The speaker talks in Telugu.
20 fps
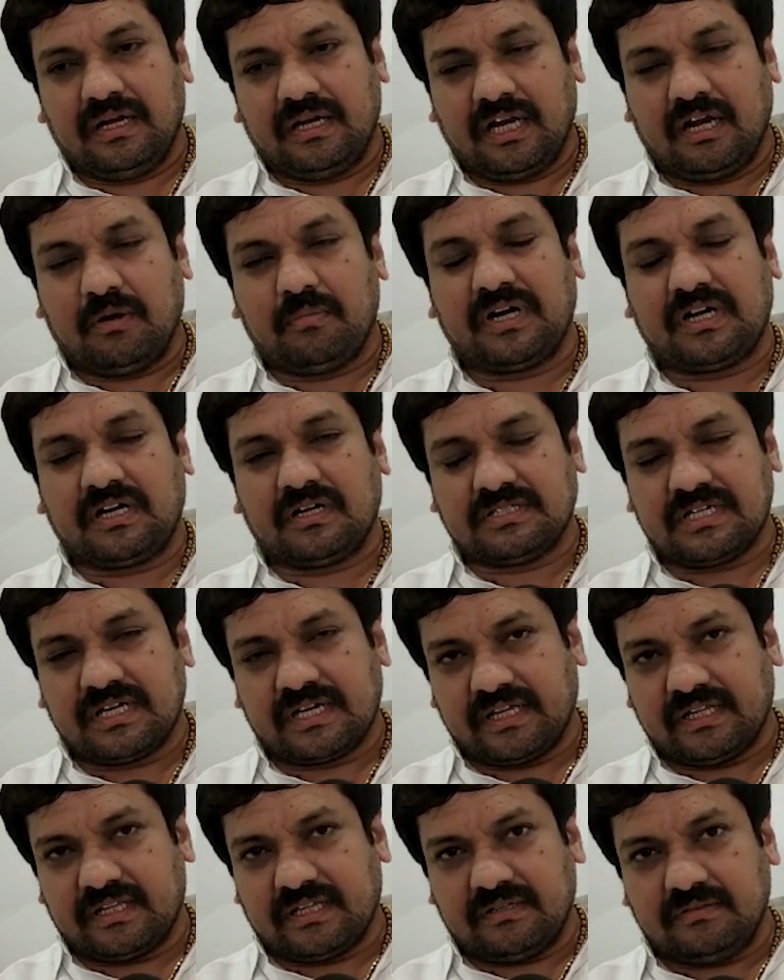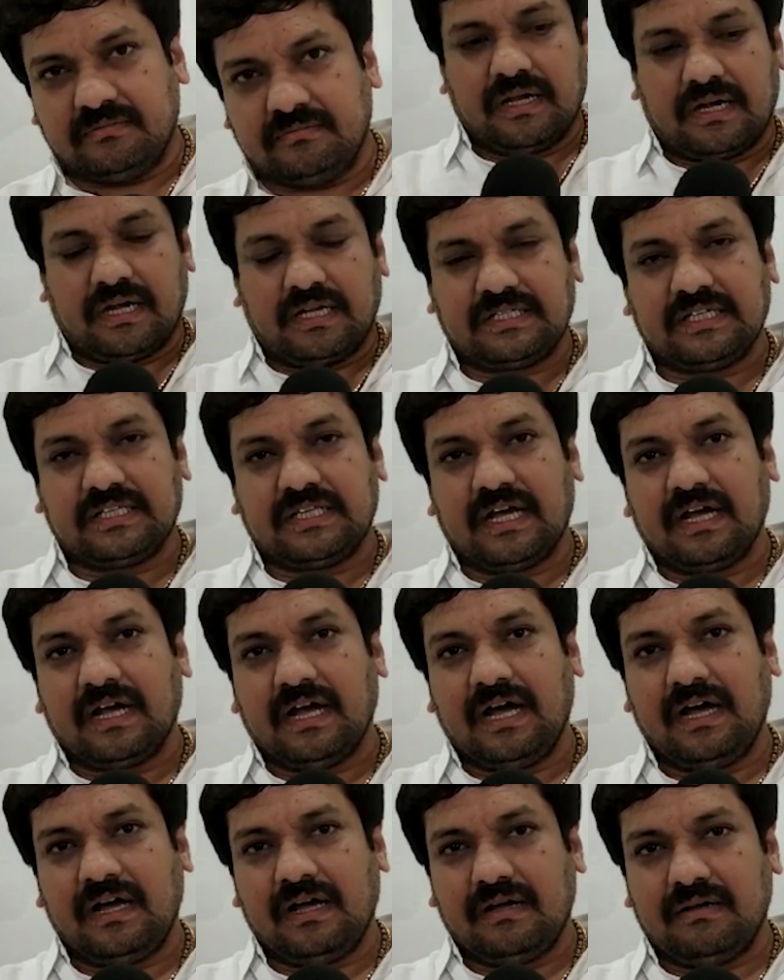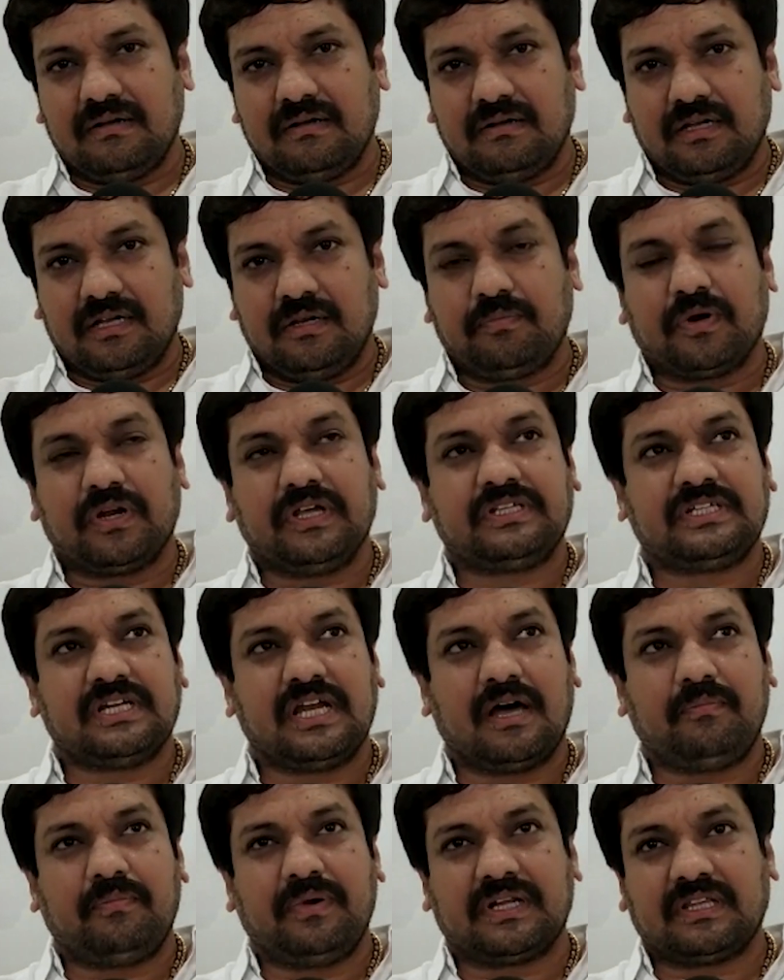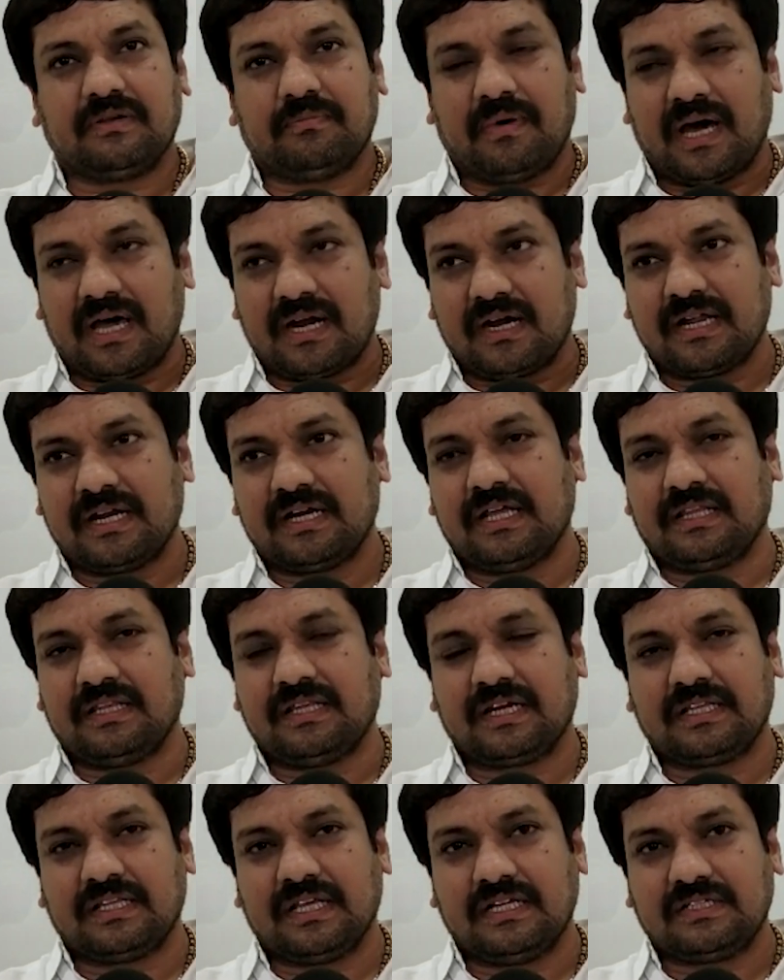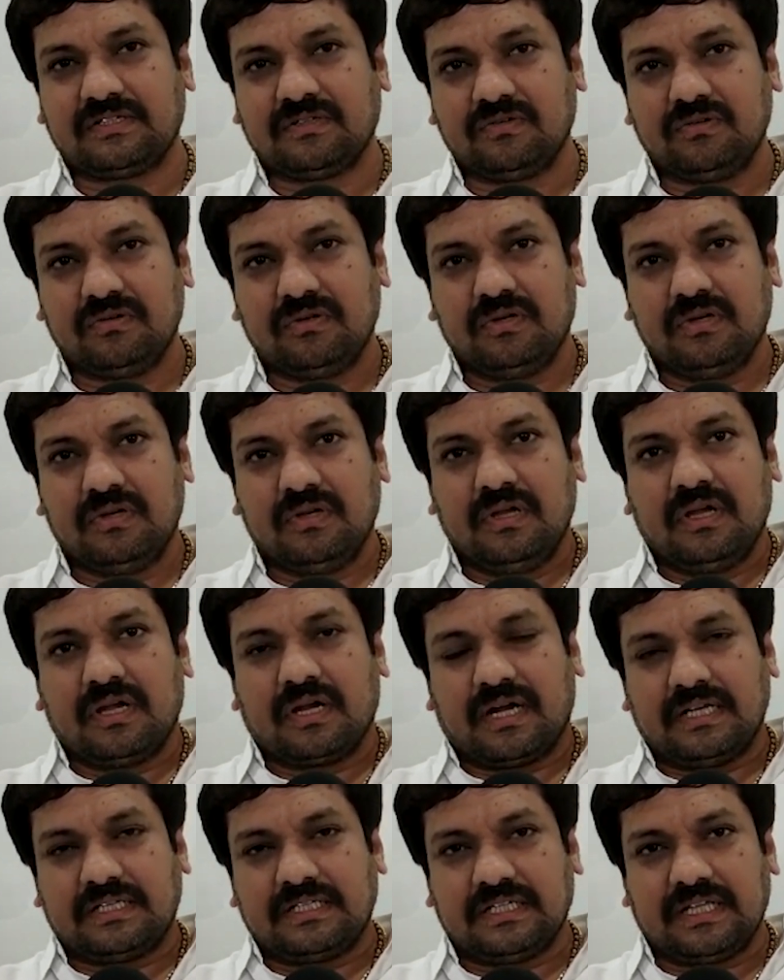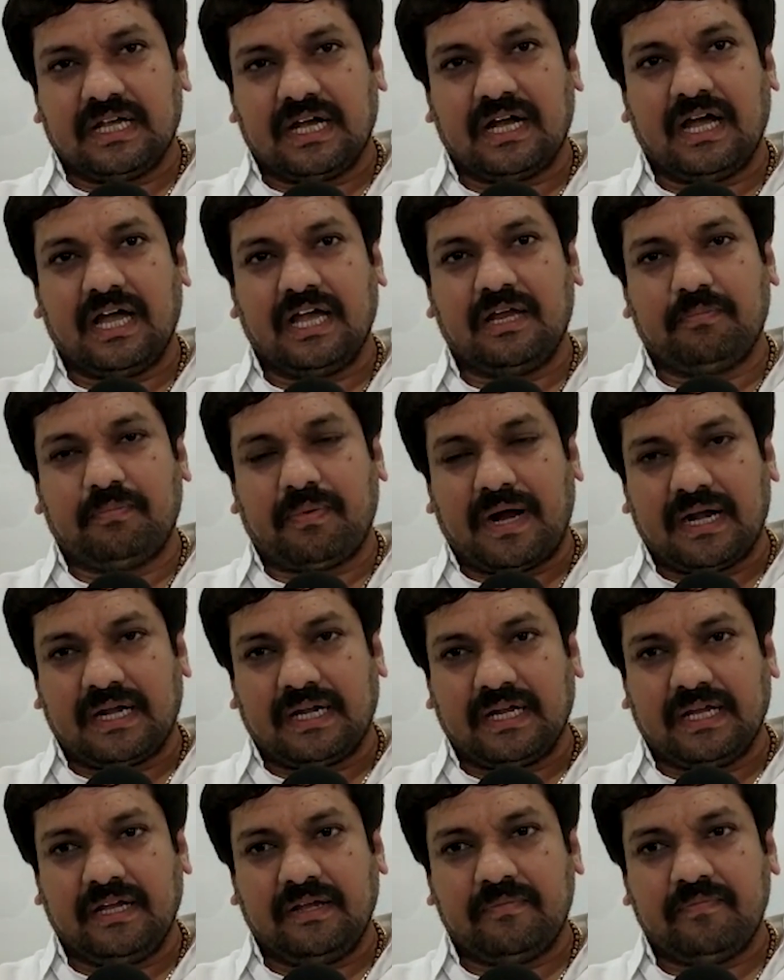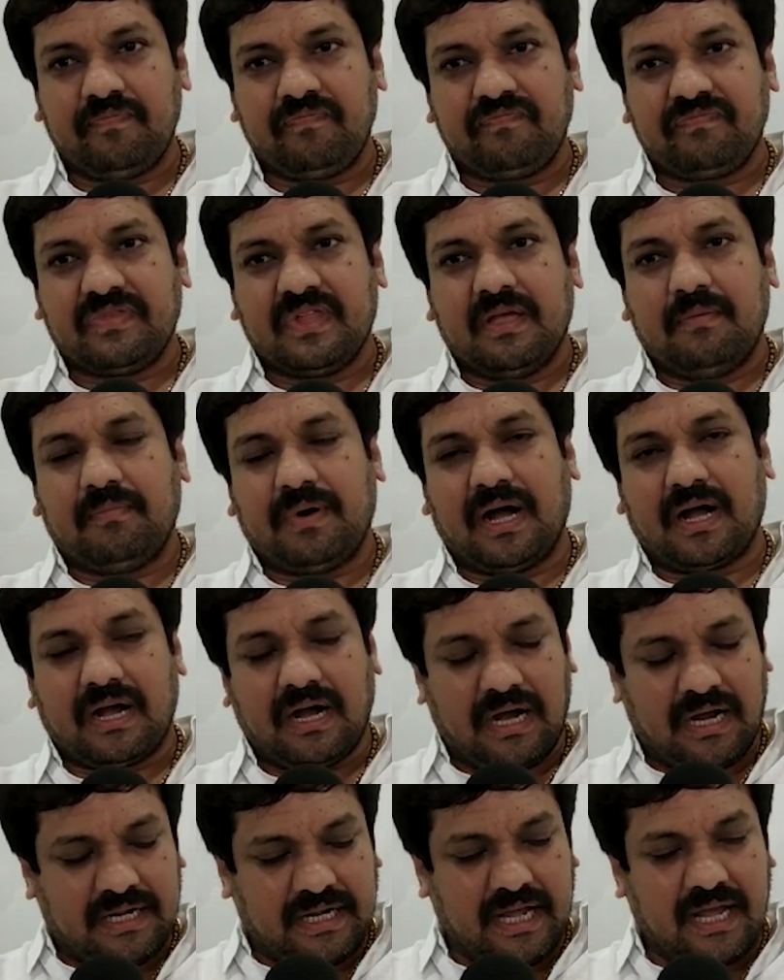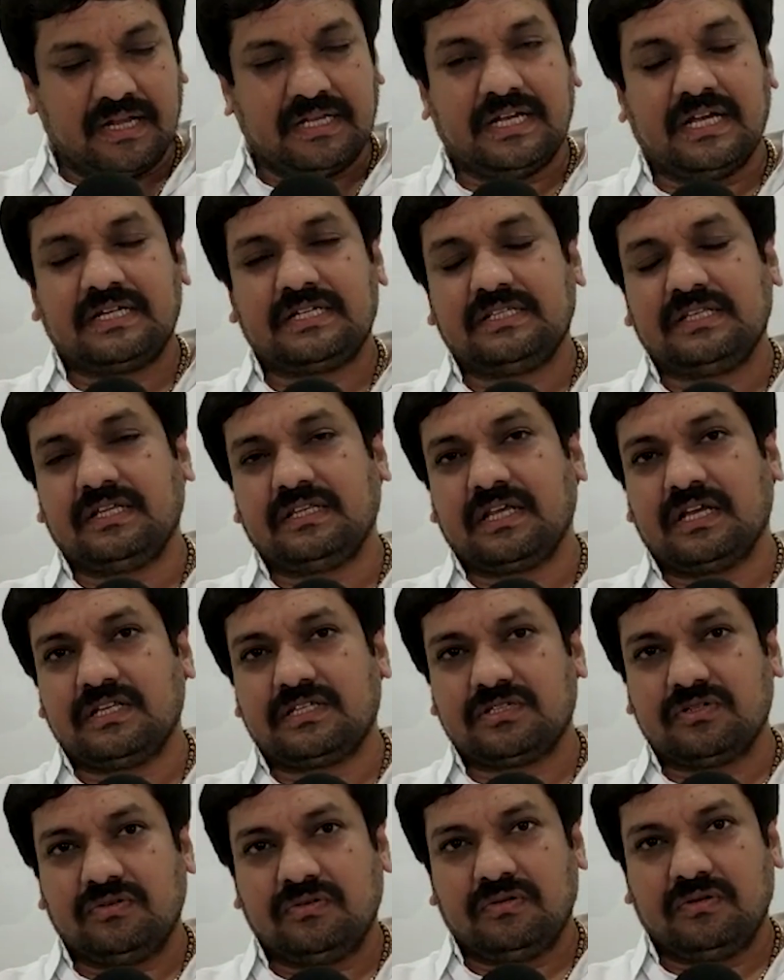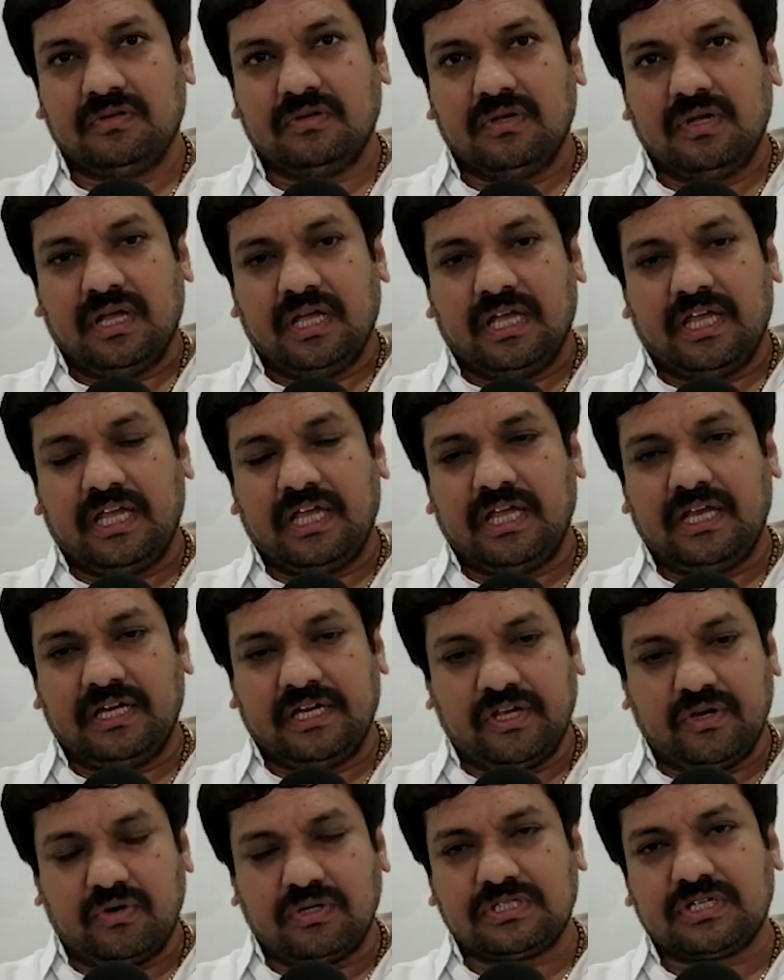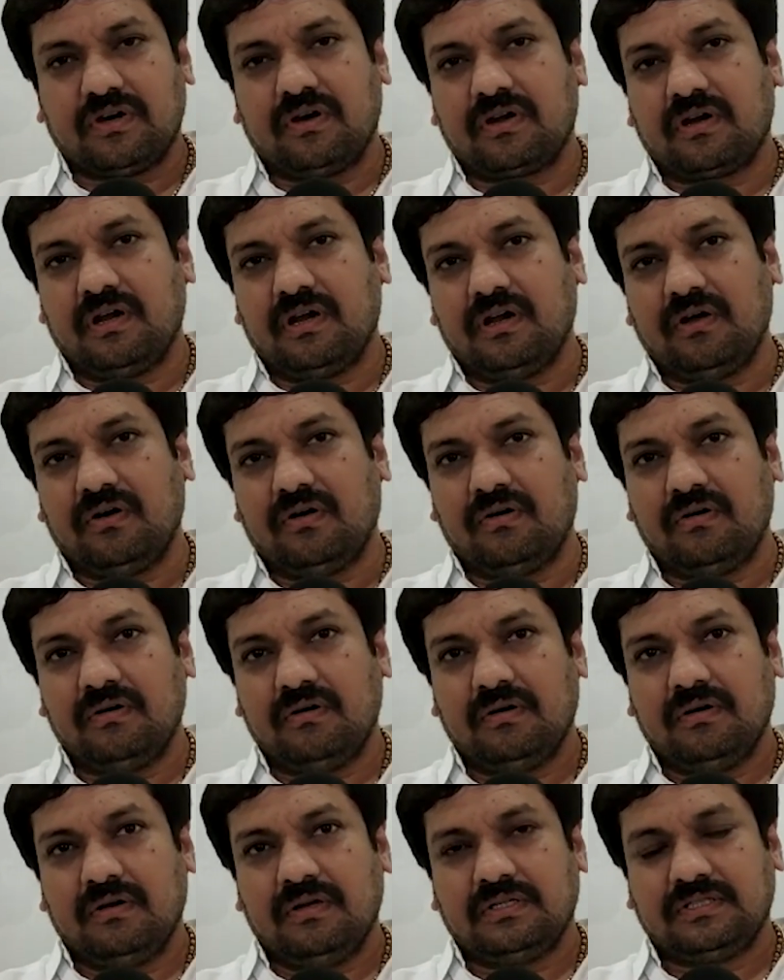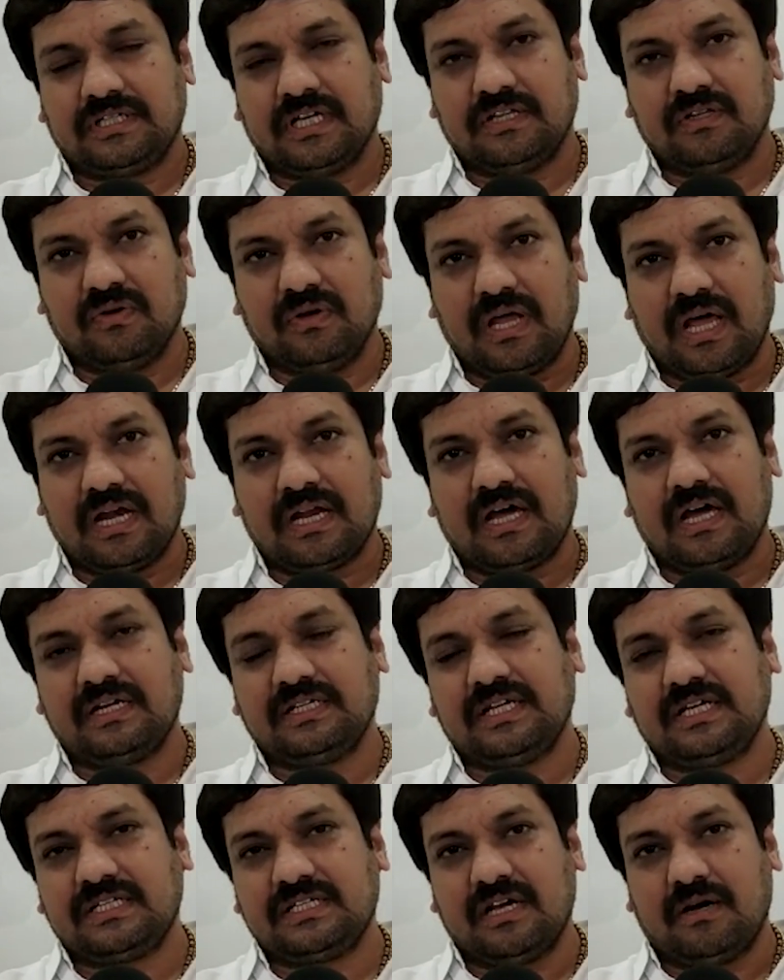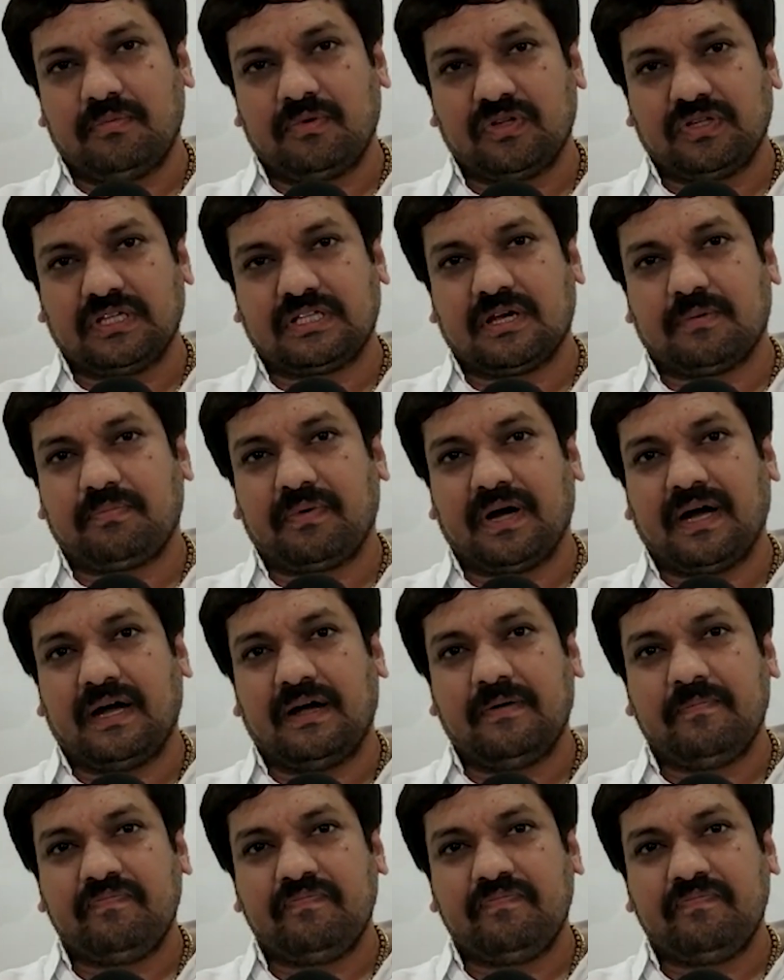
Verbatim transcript: నిలబెట్టడం జరిగింది ఖచ్చితంగా ఇప్పుడు ఇచ్చిన అభ్యర్థి మారడని అందరికీ తెలుసు ఖచ్చితంగా ఈ పార్టీ మాకు అన్యాయం చేసిందని తెలుసు ఈ నియోజకవర్గంలో చందులాల్ గారు చేసిన అభివృద్ధి తప్ప